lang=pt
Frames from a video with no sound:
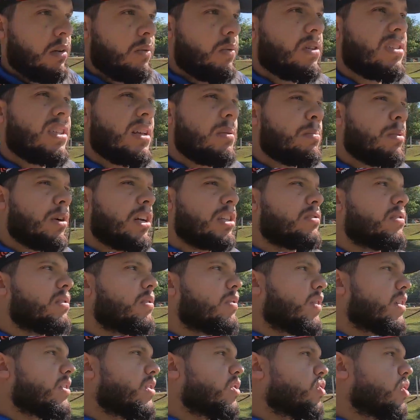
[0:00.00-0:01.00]
Você pode
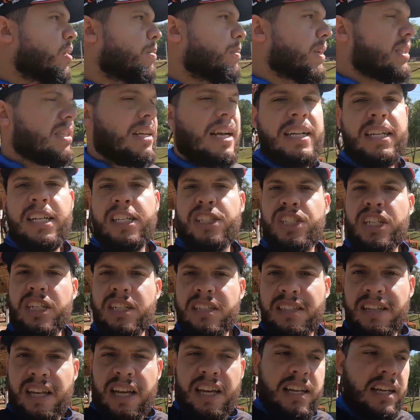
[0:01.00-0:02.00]
vir fazer sua pescaria de
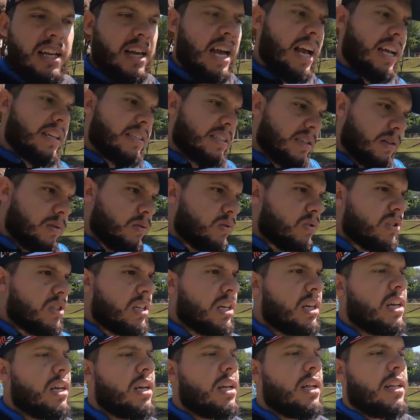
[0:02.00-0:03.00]
antena e
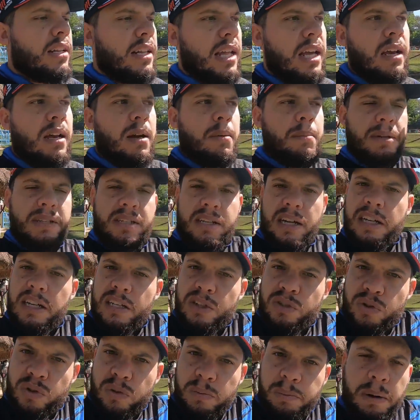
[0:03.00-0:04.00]
raçãozinho, né?
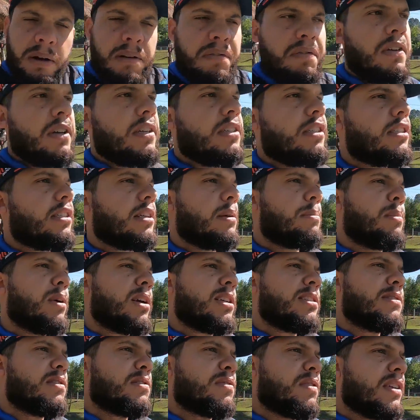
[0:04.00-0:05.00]
Pescaria de superfície. Você
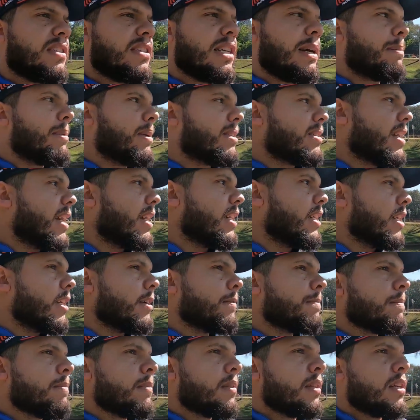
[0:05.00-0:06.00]
pode vir fazer a
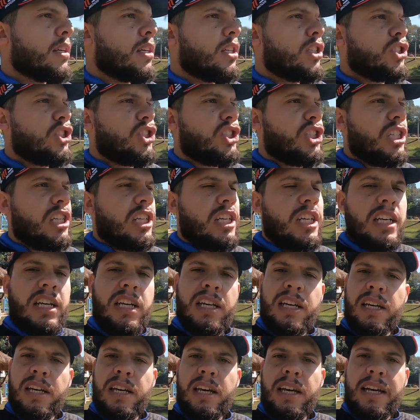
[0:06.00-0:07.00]
pescaria
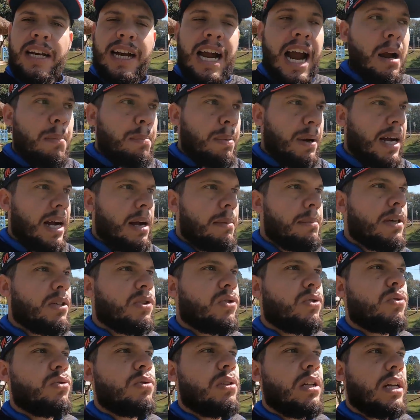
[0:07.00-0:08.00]
de carpa
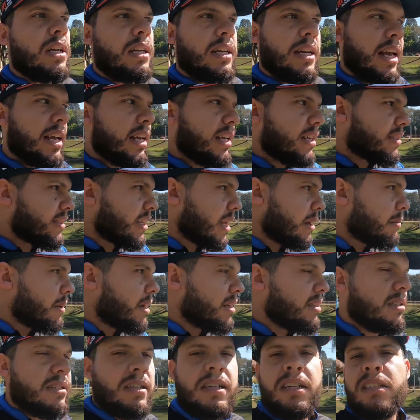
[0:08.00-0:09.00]
cabeçuda, que aqui tem
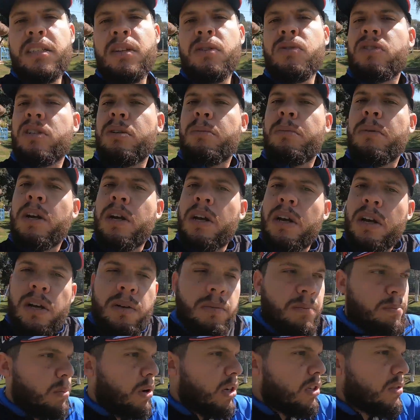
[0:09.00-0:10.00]
bastante. Então você
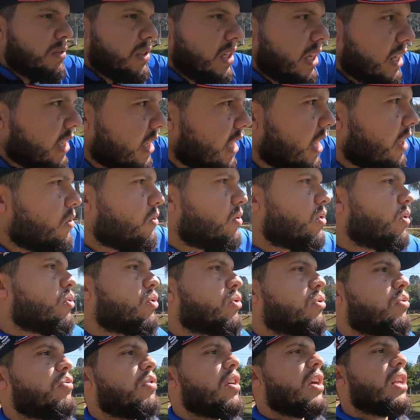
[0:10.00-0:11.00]
pode vir aqui com seu
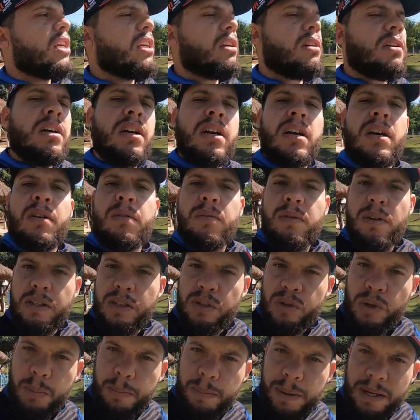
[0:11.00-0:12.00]
chuveirinho,
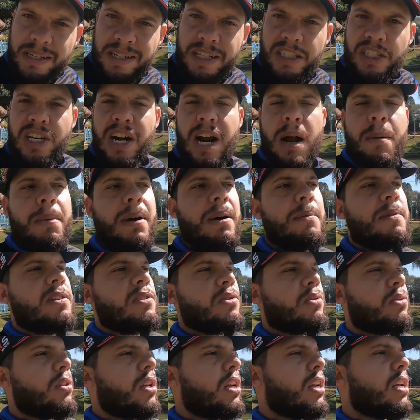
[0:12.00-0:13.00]
fazer sua pesca de carpa
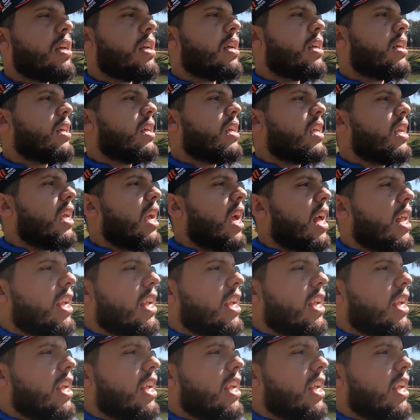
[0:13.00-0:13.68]
cabeçuda. E